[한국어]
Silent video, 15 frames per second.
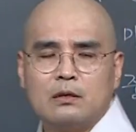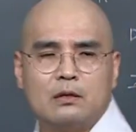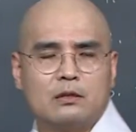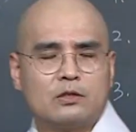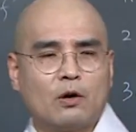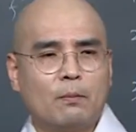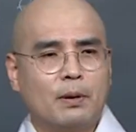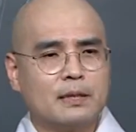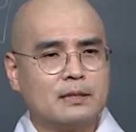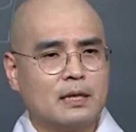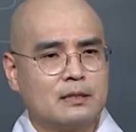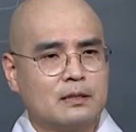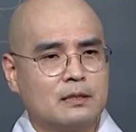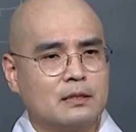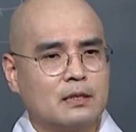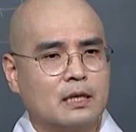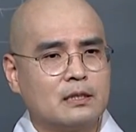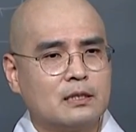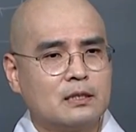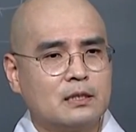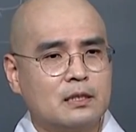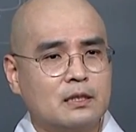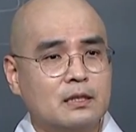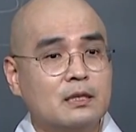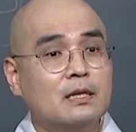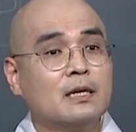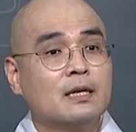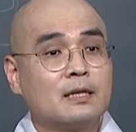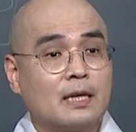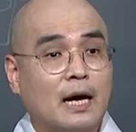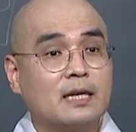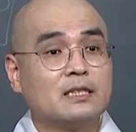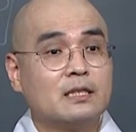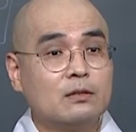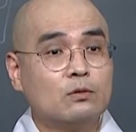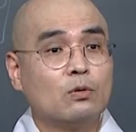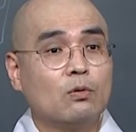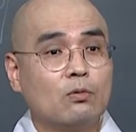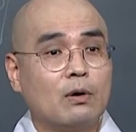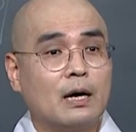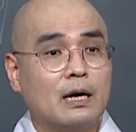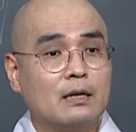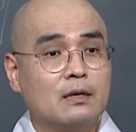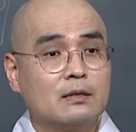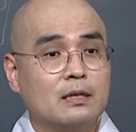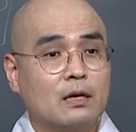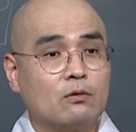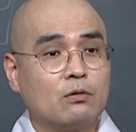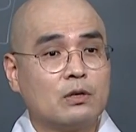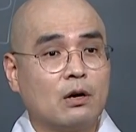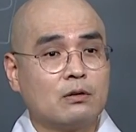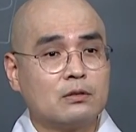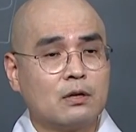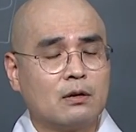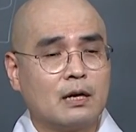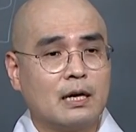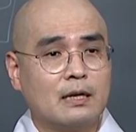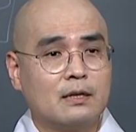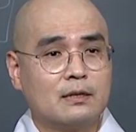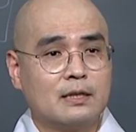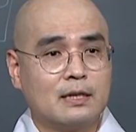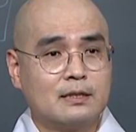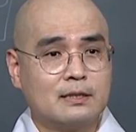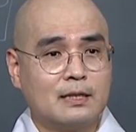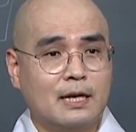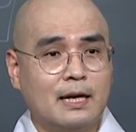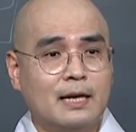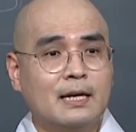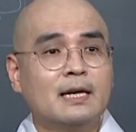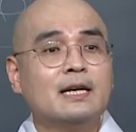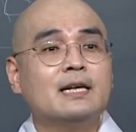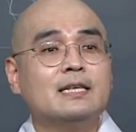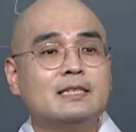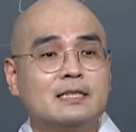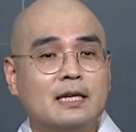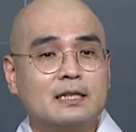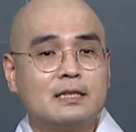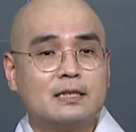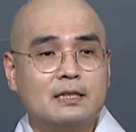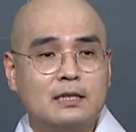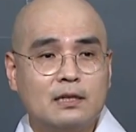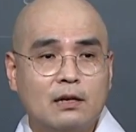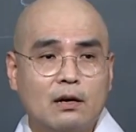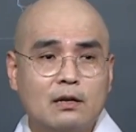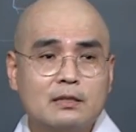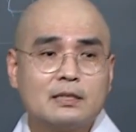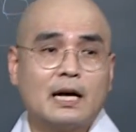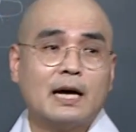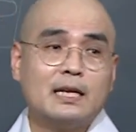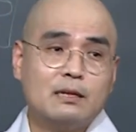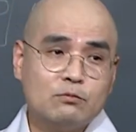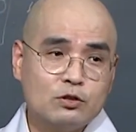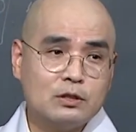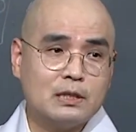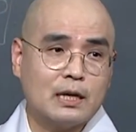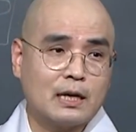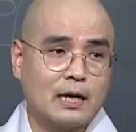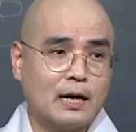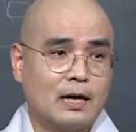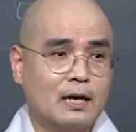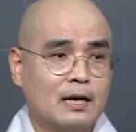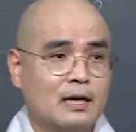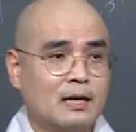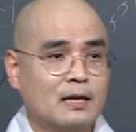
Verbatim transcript: 어, 전파자들의 특징은 다 신통과 관련되고 경전과 관련되는데 이제 드디어 사리 문제가